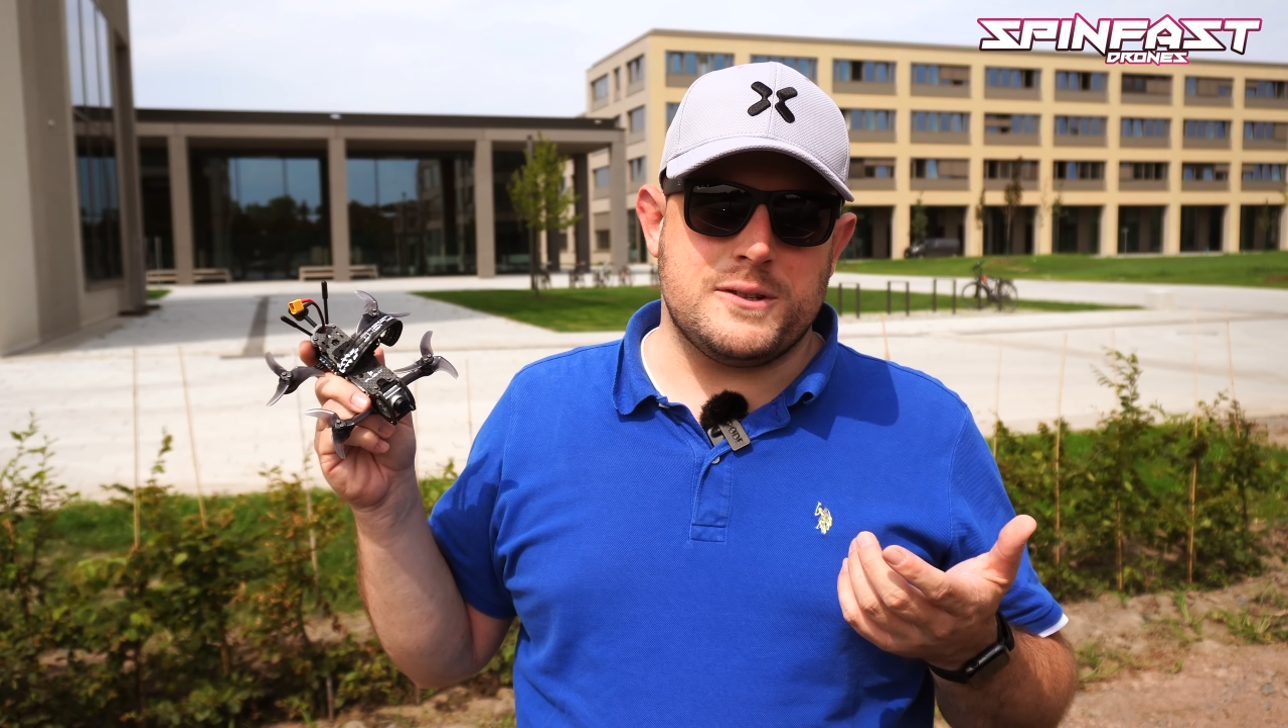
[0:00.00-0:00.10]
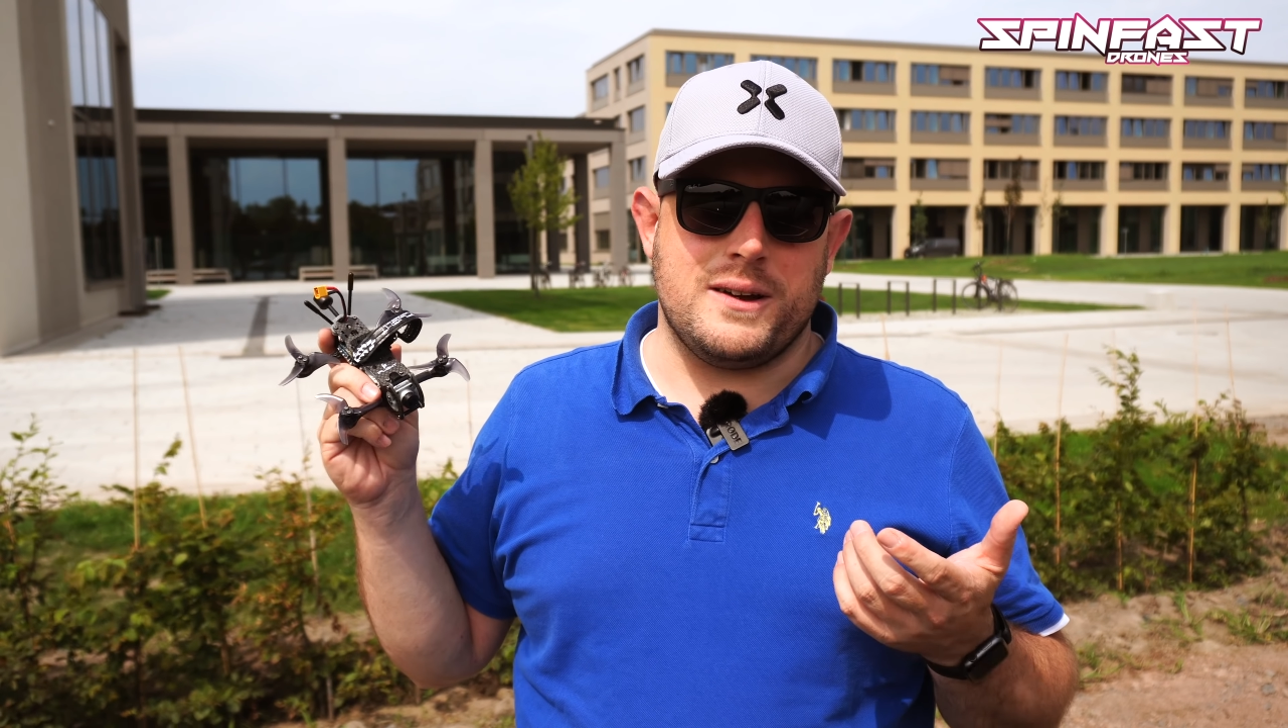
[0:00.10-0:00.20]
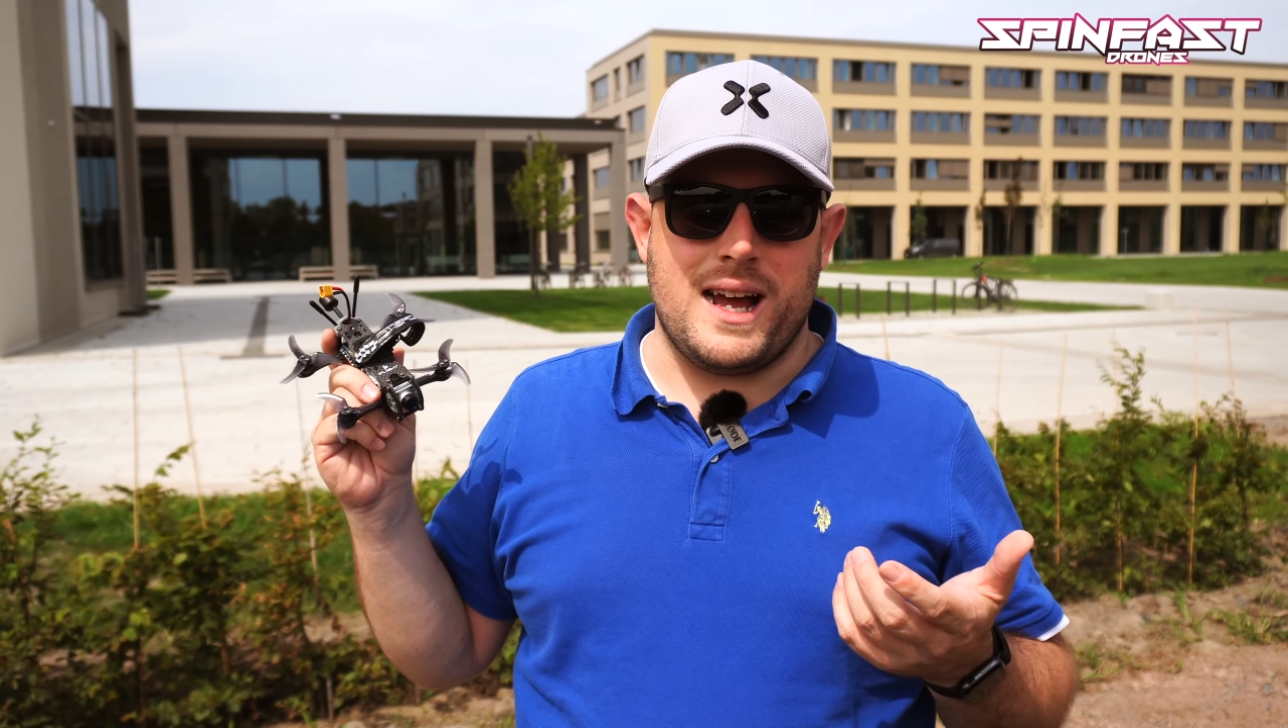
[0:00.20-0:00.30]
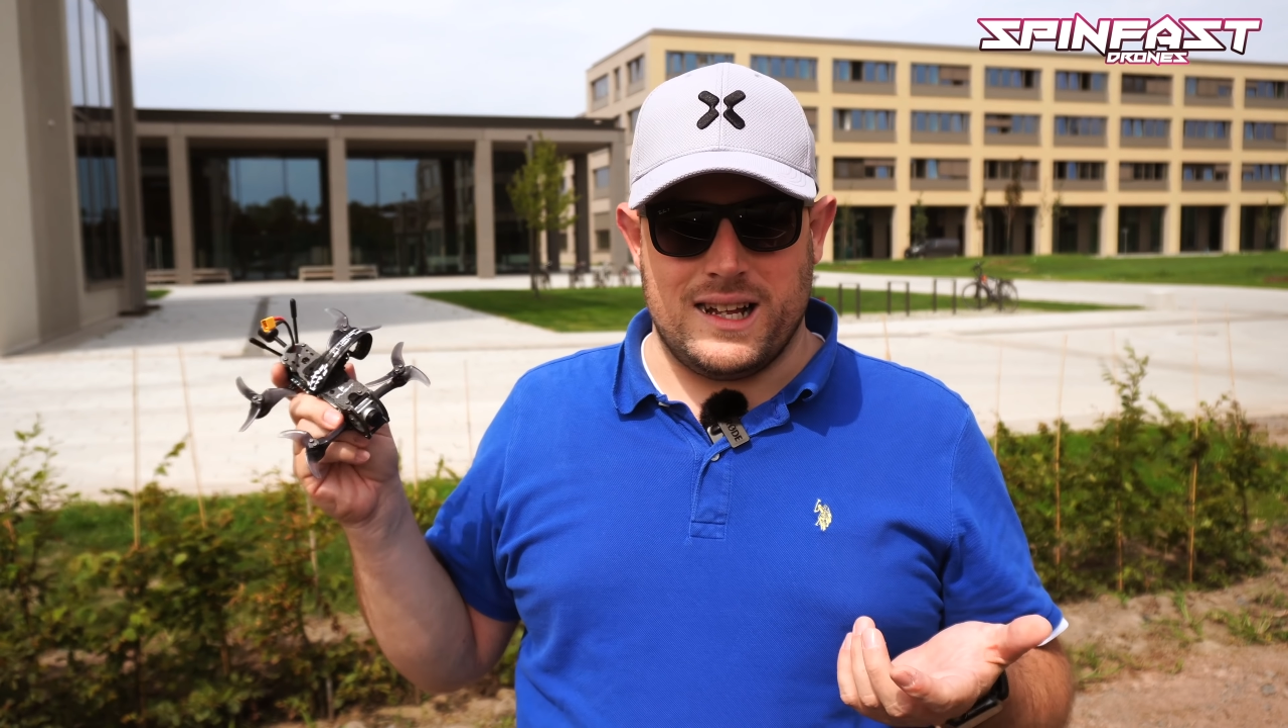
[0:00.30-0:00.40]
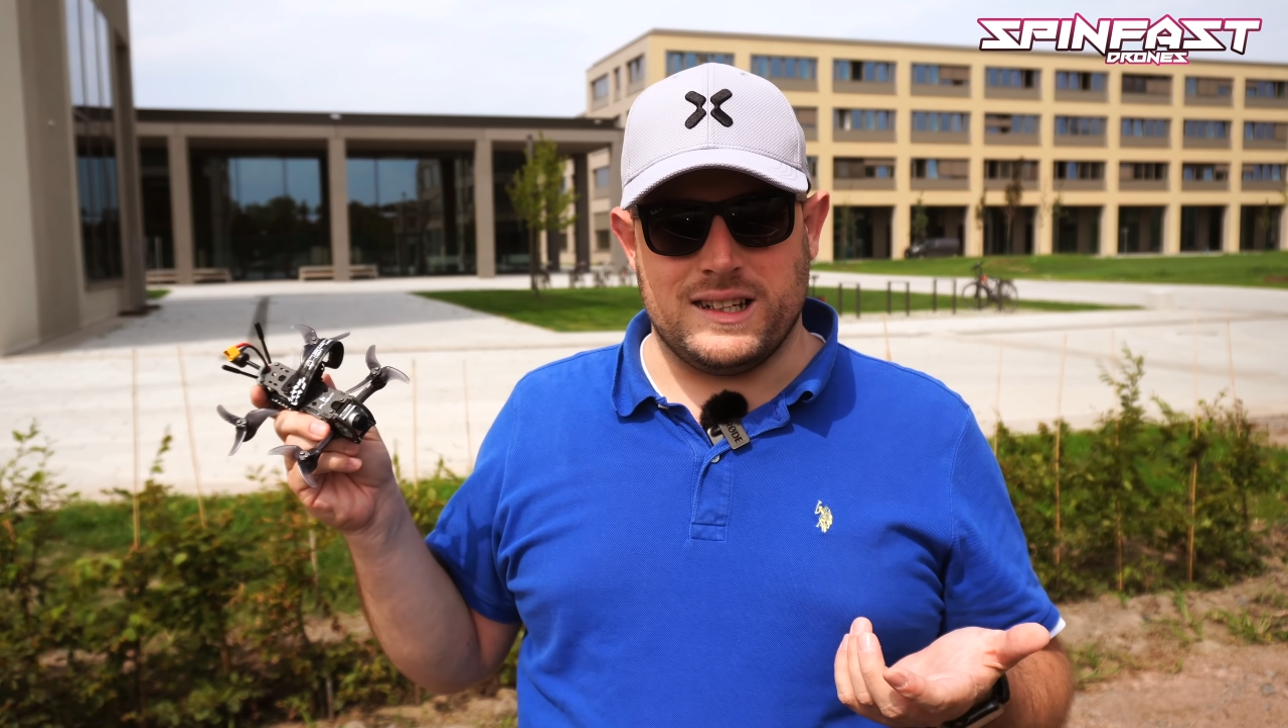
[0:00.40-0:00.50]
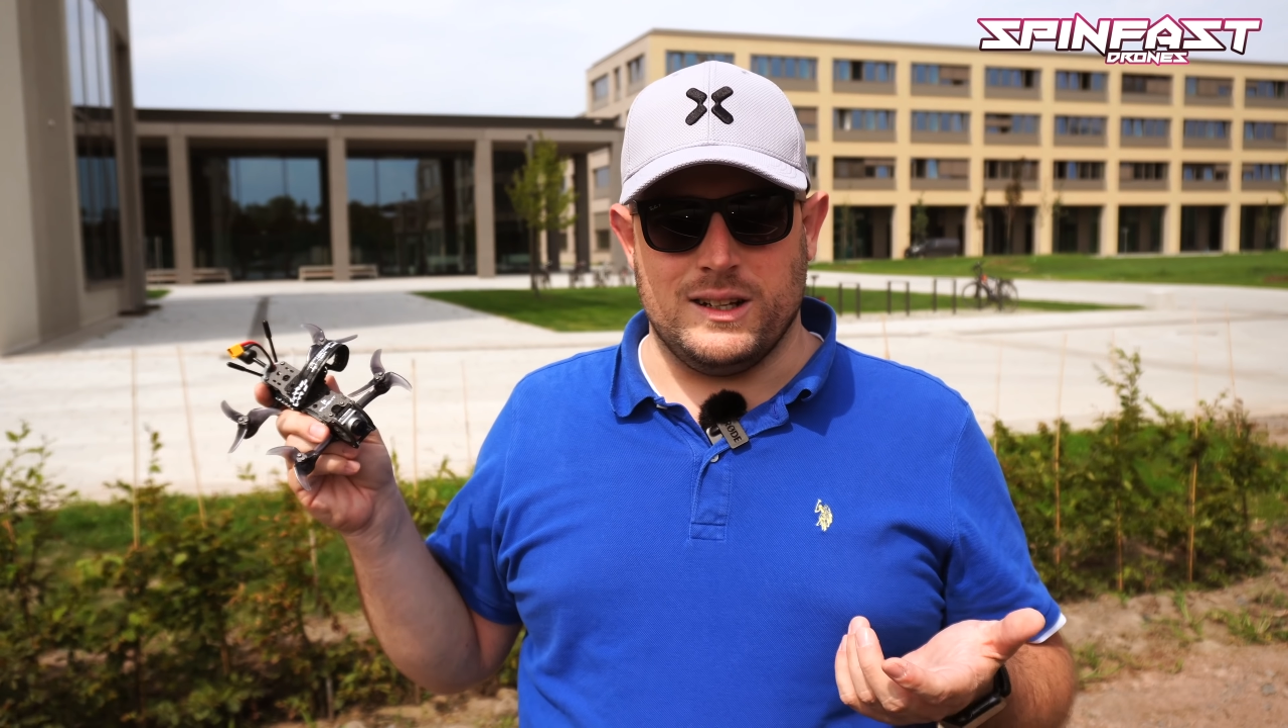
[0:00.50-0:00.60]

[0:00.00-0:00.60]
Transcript: zwei Arten